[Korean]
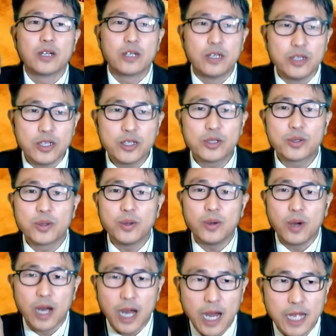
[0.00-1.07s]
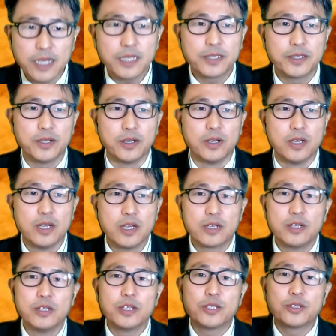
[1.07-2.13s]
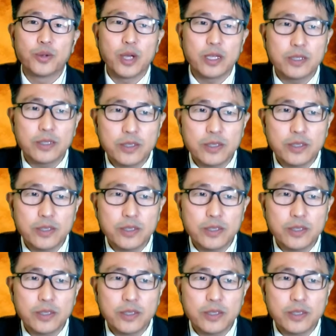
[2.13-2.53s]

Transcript: 그리스도 안에서 그리스도의